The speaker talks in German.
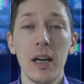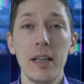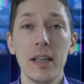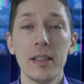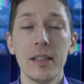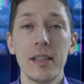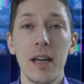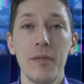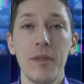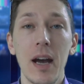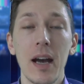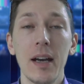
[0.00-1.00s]
äh, das ist sein
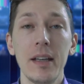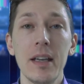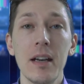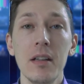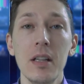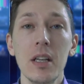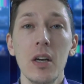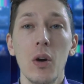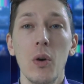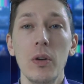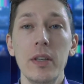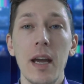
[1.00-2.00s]
Fahrer hier
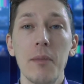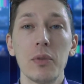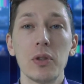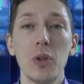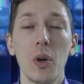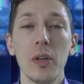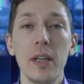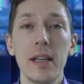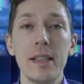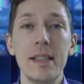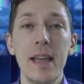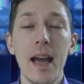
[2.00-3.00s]
und der muss doch
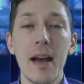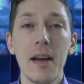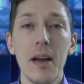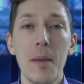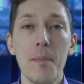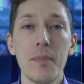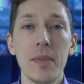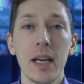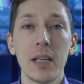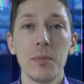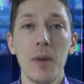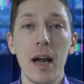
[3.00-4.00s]
hier sehr, ähm,
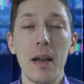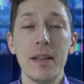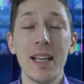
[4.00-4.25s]
sag ich mal,